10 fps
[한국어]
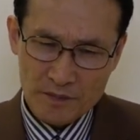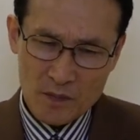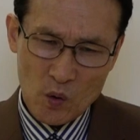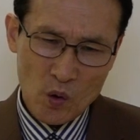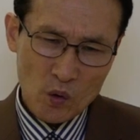
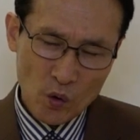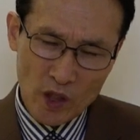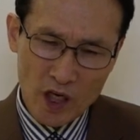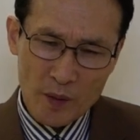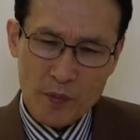또
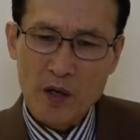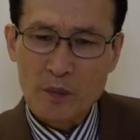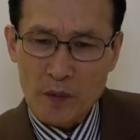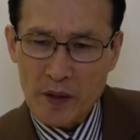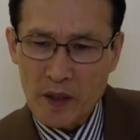노자가
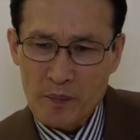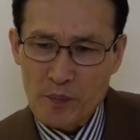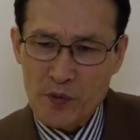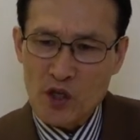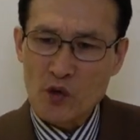병법의
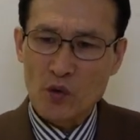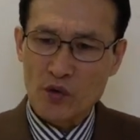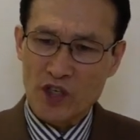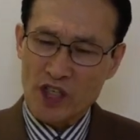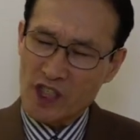
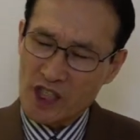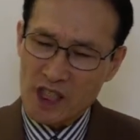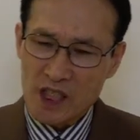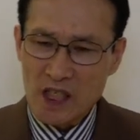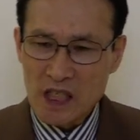비조로
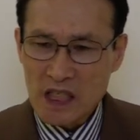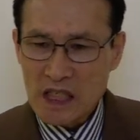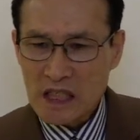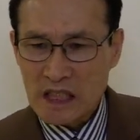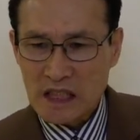여겨지는
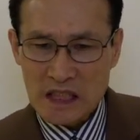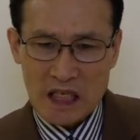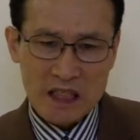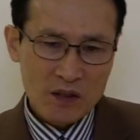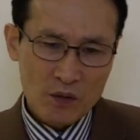그런
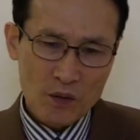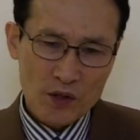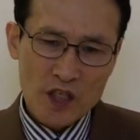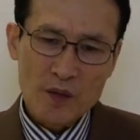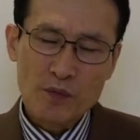까닭도
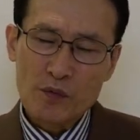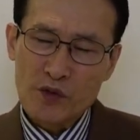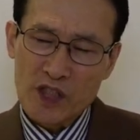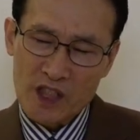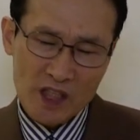이
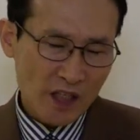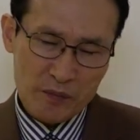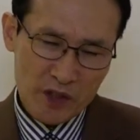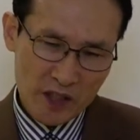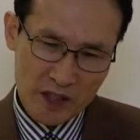부분이기
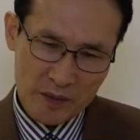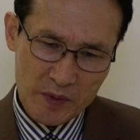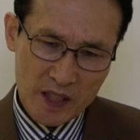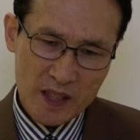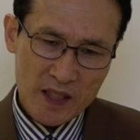때문이십니다.
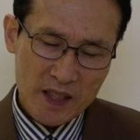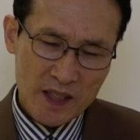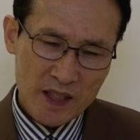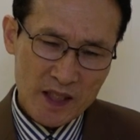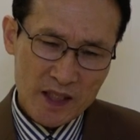
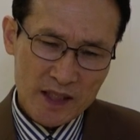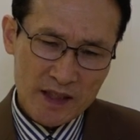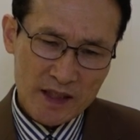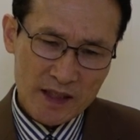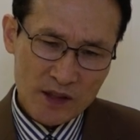
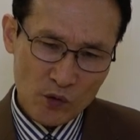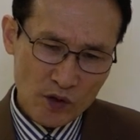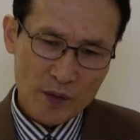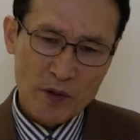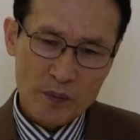
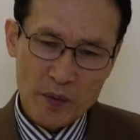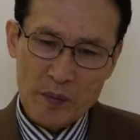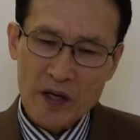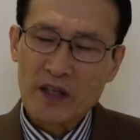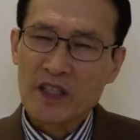
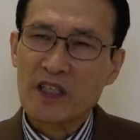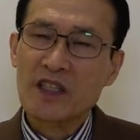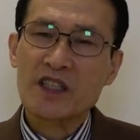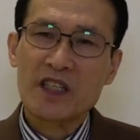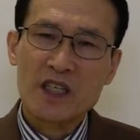손자병법에
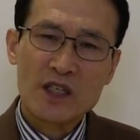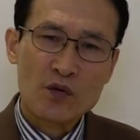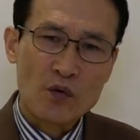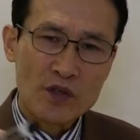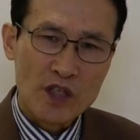이것이
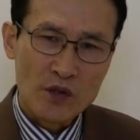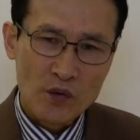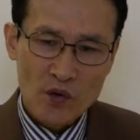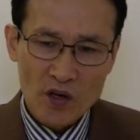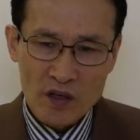
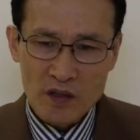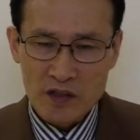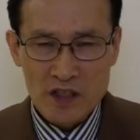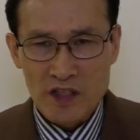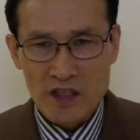총체적으로
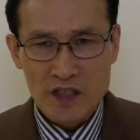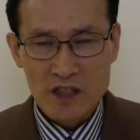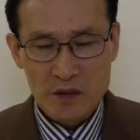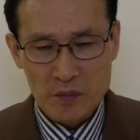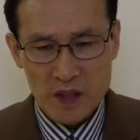허실실인
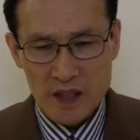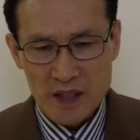것입니다.